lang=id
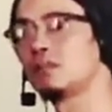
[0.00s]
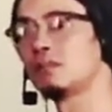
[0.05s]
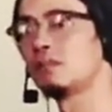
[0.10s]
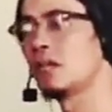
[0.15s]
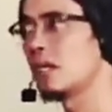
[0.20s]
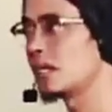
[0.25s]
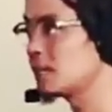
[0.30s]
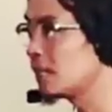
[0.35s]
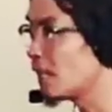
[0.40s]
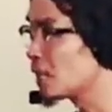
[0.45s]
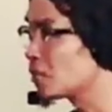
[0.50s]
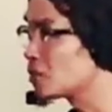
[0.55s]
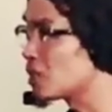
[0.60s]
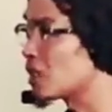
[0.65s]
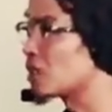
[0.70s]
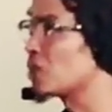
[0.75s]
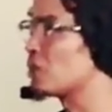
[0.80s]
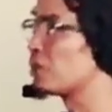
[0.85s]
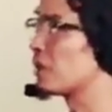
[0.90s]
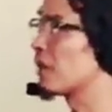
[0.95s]
Makanya harus
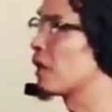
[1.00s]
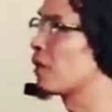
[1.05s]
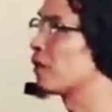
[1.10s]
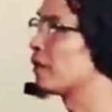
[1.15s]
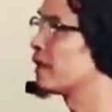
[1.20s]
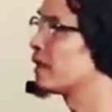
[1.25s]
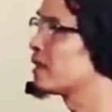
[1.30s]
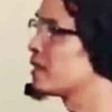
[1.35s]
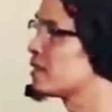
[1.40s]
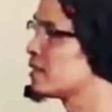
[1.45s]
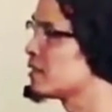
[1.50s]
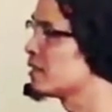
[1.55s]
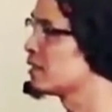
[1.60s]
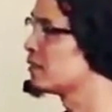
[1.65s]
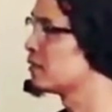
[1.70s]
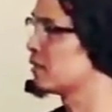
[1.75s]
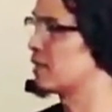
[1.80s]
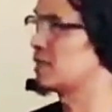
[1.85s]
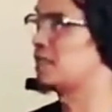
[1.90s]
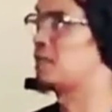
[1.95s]
satu frekuensi.
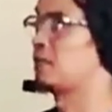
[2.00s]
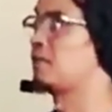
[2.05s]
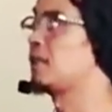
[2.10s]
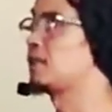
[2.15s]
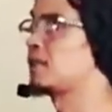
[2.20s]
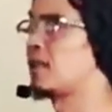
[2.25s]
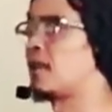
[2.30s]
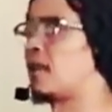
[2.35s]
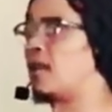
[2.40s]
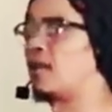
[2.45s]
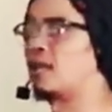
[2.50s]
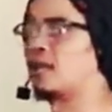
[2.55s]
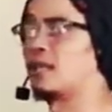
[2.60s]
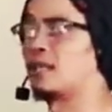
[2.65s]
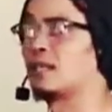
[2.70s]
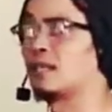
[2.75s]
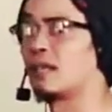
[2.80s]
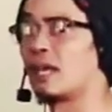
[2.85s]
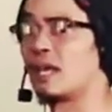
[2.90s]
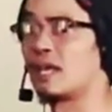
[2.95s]
Maka saya mah telah
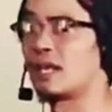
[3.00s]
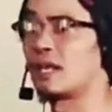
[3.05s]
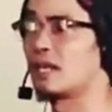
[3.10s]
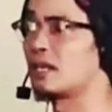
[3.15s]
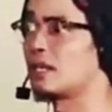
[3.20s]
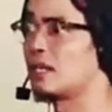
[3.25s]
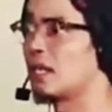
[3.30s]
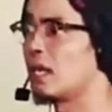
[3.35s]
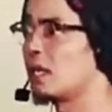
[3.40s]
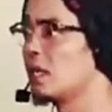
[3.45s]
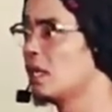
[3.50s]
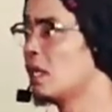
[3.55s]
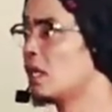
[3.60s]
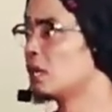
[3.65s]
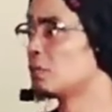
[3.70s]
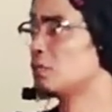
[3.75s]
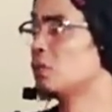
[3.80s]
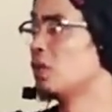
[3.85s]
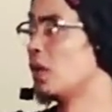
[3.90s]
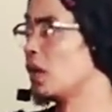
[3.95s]
alergian
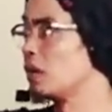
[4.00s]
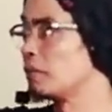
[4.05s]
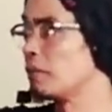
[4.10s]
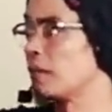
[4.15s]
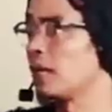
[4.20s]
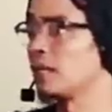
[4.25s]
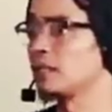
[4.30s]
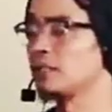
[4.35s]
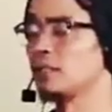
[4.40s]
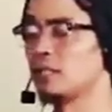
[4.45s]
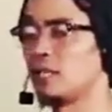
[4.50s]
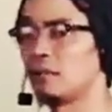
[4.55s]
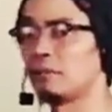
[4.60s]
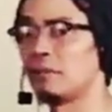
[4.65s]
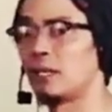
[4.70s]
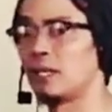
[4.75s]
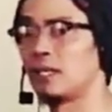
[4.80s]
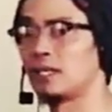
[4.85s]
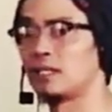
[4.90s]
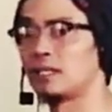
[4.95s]
budak pang cina
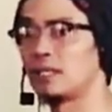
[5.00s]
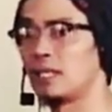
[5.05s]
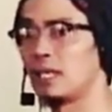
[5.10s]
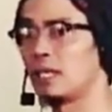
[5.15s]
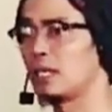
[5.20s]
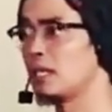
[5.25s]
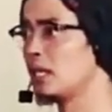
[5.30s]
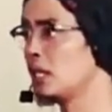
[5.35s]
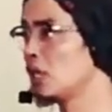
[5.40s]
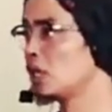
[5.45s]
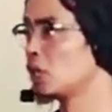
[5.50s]
Pangajian,